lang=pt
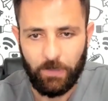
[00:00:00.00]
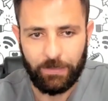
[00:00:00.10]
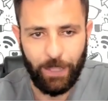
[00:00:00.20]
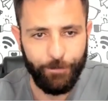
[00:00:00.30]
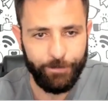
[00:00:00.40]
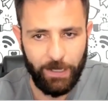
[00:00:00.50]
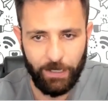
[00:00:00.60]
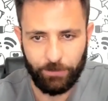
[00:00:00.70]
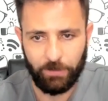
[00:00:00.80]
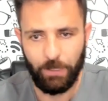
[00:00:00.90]
Tá
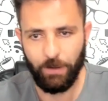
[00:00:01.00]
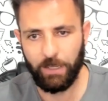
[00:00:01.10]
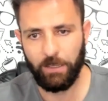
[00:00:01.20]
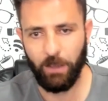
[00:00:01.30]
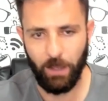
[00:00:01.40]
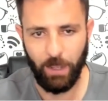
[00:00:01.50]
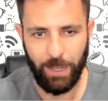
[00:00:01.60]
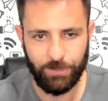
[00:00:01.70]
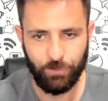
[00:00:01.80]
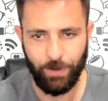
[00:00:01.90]
feito. Então aqui, ó,
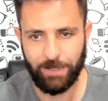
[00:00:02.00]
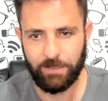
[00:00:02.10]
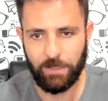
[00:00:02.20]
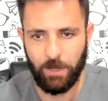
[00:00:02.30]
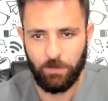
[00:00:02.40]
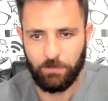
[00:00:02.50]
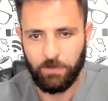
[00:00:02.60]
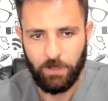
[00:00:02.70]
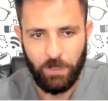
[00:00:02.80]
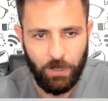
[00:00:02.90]
a sua ação
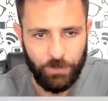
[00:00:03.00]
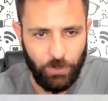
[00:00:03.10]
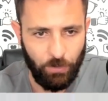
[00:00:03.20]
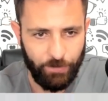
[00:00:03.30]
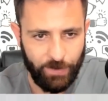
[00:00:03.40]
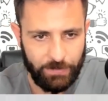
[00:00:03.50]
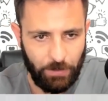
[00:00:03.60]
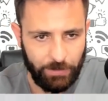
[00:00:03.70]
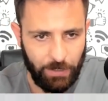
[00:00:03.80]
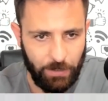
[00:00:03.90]
de
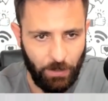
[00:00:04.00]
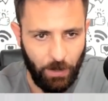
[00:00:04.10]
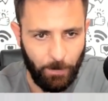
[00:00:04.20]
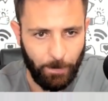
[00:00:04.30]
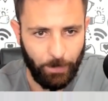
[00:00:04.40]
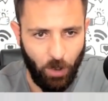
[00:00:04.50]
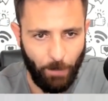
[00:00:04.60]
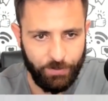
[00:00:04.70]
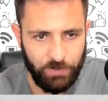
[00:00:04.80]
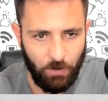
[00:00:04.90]
conversão tá aqui, ó,
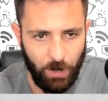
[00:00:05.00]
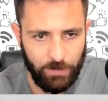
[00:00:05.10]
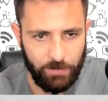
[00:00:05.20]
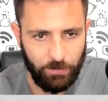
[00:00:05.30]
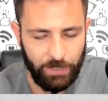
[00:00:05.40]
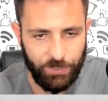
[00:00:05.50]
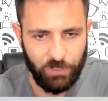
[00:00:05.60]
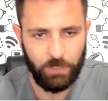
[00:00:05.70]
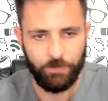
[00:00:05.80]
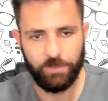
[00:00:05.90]
DOPS, cortes
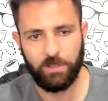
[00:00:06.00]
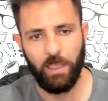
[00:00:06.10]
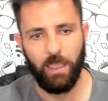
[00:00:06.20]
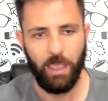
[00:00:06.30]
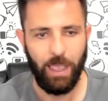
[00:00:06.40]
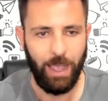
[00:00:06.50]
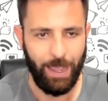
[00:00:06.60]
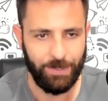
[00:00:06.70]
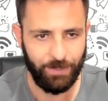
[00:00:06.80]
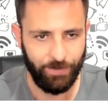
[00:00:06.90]
lucrativos.
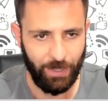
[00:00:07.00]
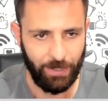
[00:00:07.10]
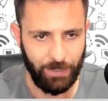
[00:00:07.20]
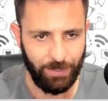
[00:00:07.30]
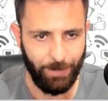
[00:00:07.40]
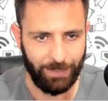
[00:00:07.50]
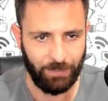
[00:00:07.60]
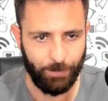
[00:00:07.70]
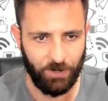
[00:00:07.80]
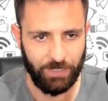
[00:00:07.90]
Aí você vem aqui em meta
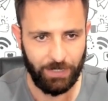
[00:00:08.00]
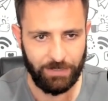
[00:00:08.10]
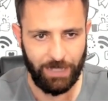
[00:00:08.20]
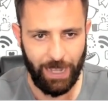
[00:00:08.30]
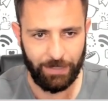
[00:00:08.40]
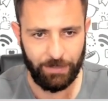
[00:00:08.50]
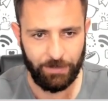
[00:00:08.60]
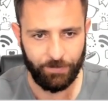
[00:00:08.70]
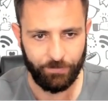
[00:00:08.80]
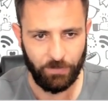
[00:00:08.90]
personalizada
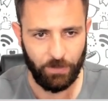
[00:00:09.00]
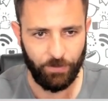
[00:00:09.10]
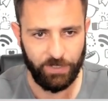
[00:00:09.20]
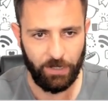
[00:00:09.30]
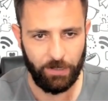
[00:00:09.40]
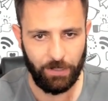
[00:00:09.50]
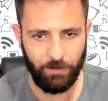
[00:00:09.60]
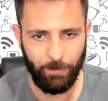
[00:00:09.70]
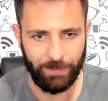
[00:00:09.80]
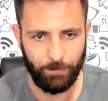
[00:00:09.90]
e você cria
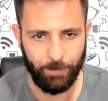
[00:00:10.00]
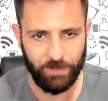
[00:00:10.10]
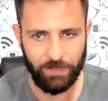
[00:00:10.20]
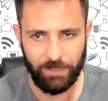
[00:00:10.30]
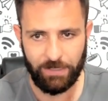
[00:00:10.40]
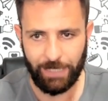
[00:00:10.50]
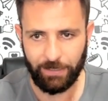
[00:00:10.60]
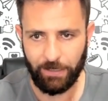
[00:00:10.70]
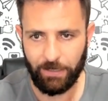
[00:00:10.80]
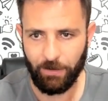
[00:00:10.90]
uma meta personalizada.
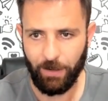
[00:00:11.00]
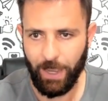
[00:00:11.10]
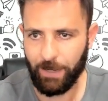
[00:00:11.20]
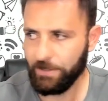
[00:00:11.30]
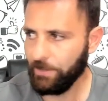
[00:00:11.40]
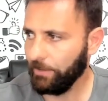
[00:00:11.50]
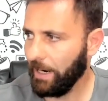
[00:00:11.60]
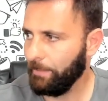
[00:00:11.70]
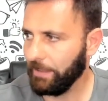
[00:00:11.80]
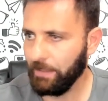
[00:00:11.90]
Tá aqui, ó, adicionar meta